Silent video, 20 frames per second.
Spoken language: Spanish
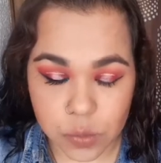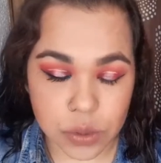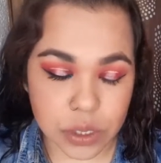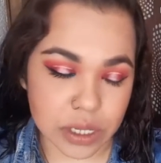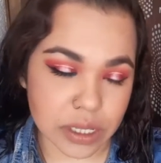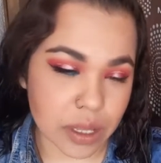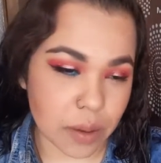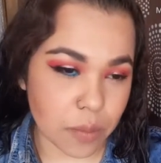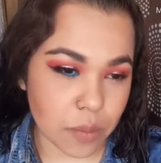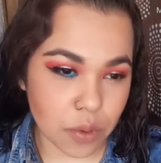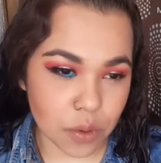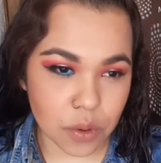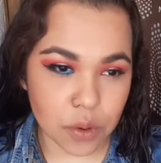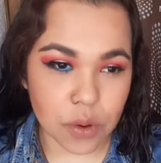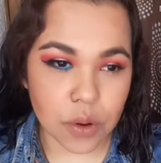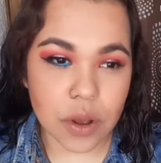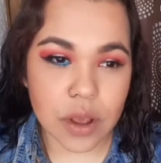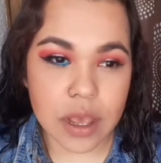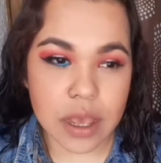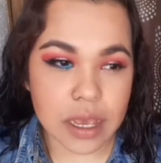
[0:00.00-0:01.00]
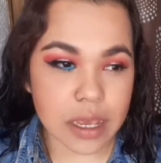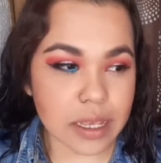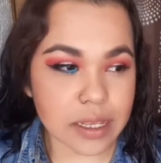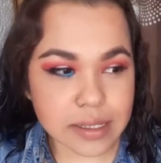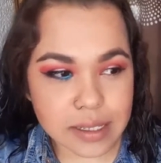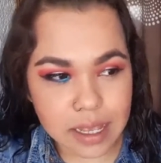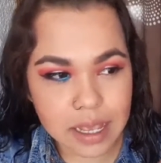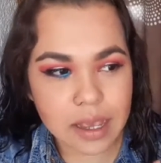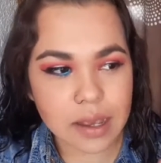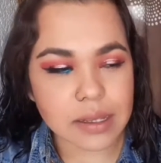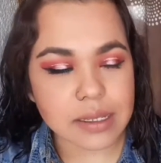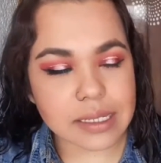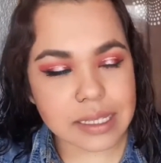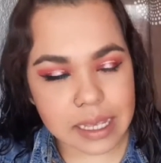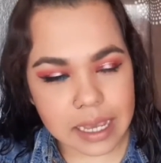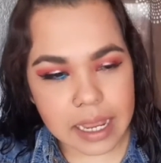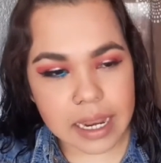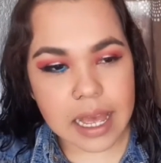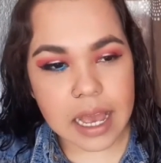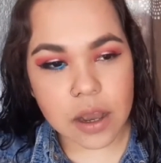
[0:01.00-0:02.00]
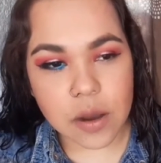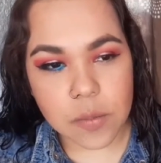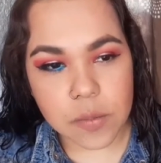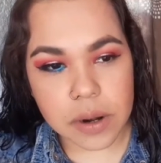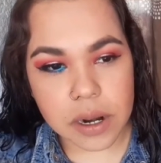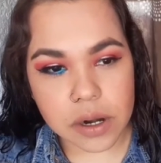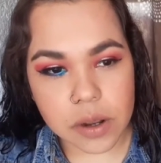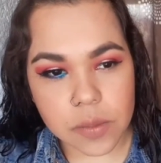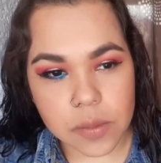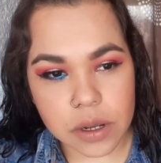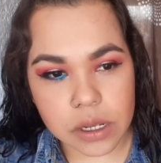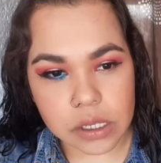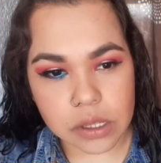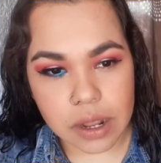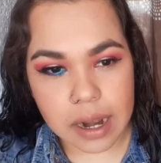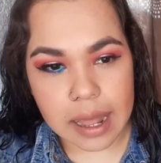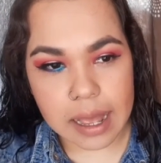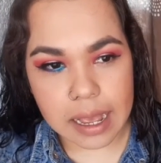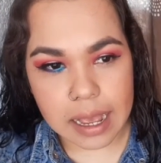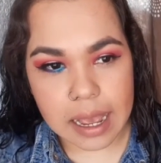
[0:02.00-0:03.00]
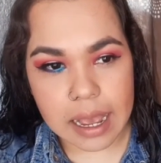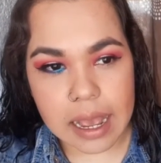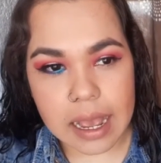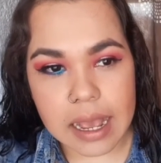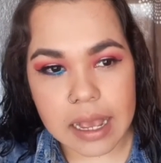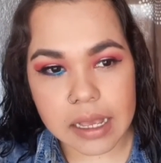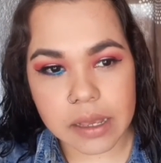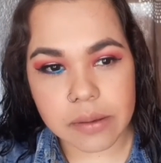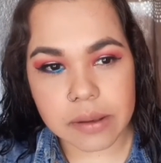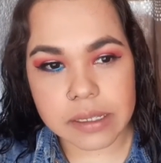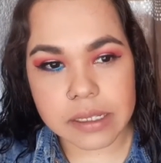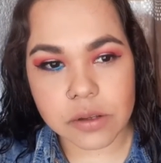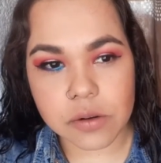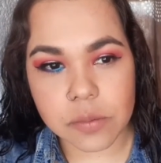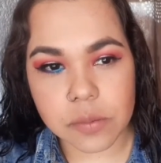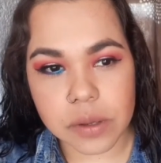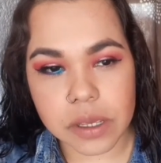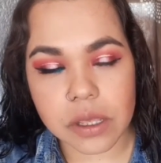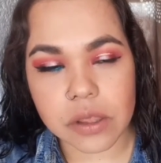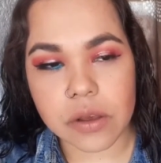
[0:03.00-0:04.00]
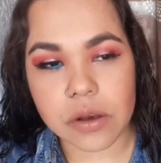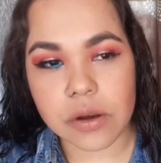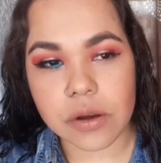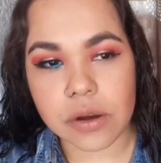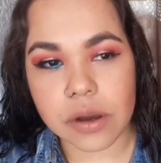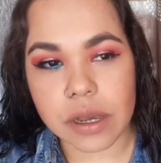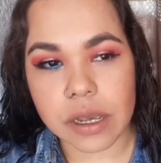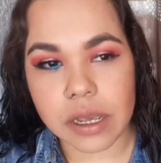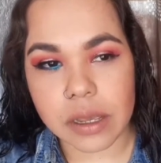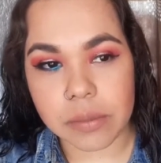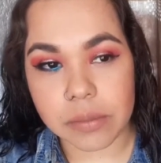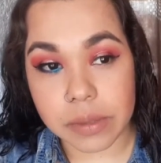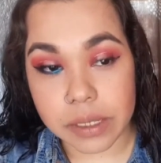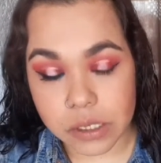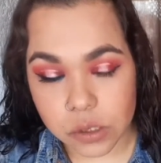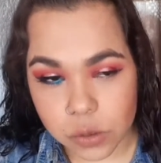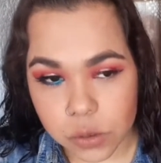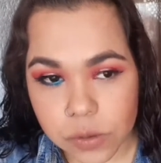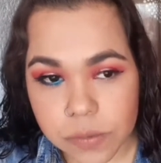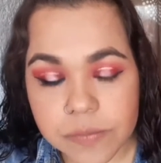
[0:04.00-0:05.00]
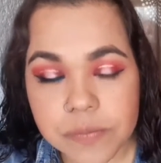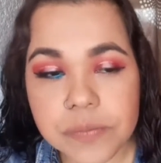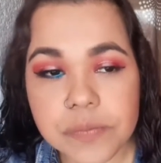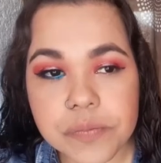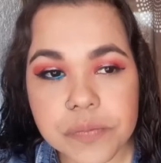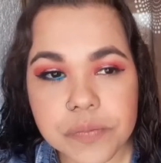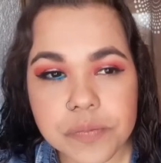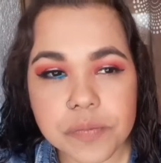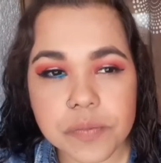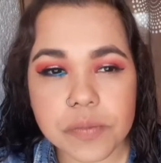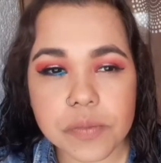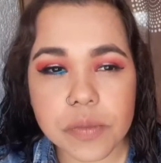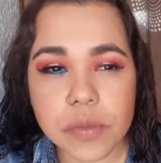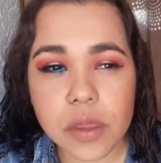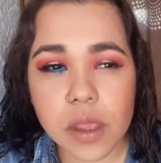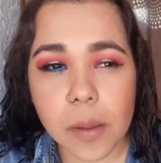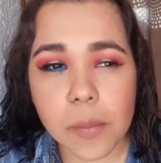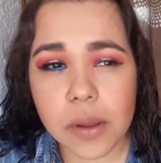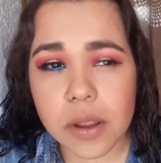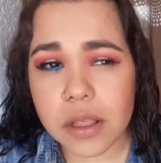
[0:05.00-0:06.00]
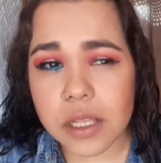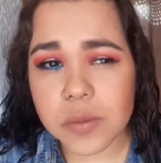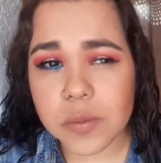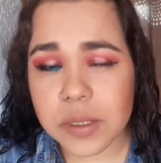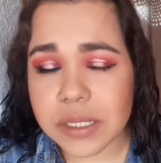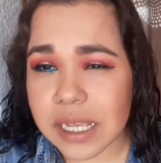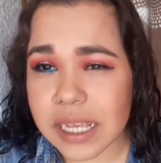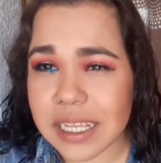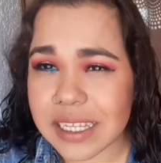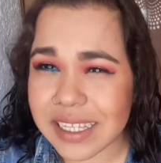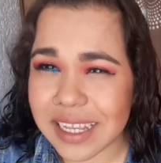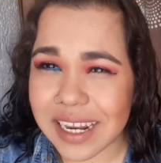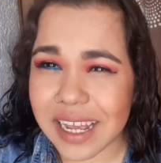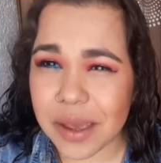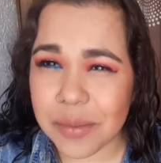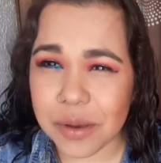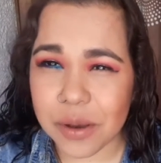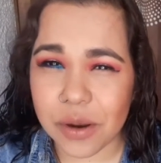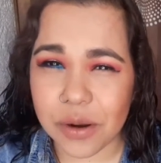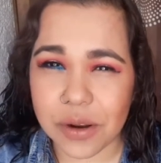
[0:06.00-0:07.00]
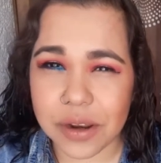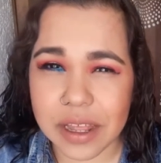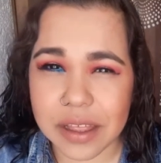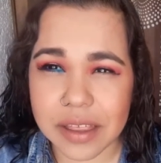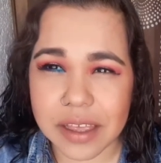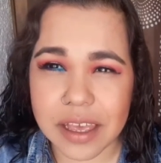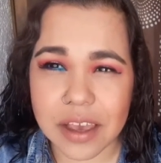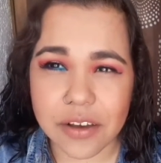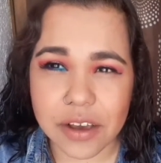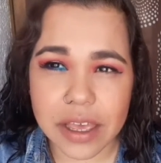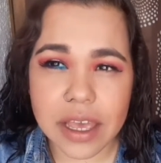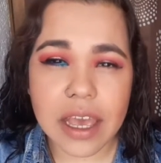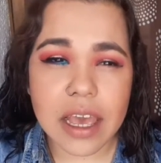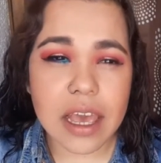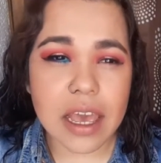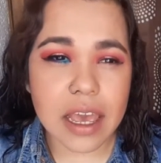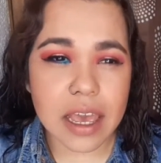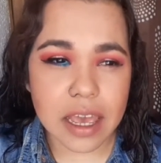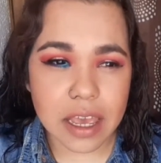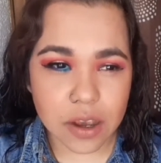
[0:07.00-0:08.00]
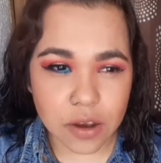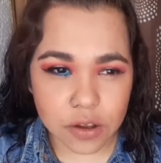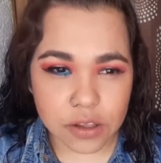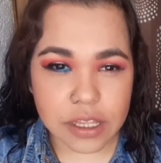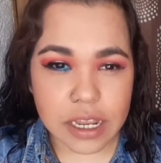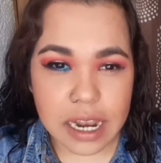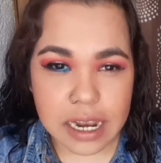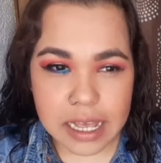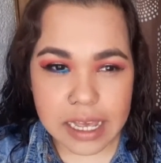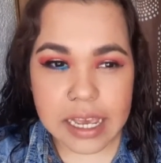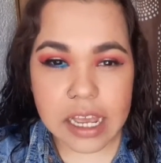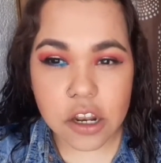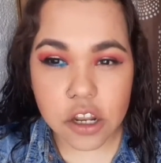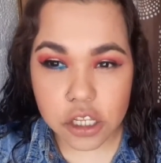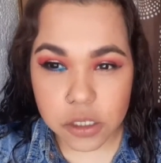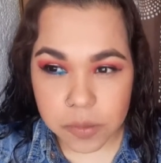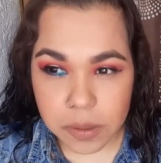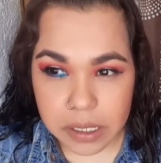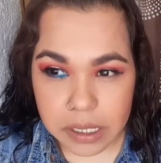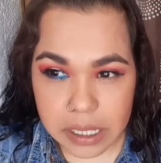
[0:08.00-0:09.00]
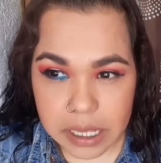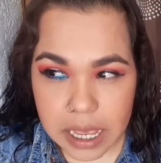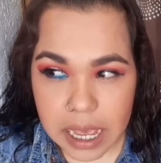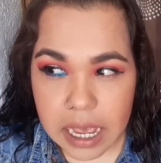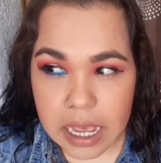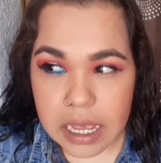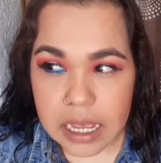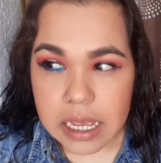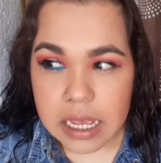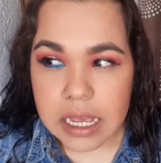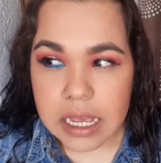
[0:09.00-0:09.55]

porque tampoco quise. Si quería comprar como que toda la caja. Iba a hacer un pedido en Bisú. Pero después aquí cerca de mi colonia dije, ok, encontraré el que los vendía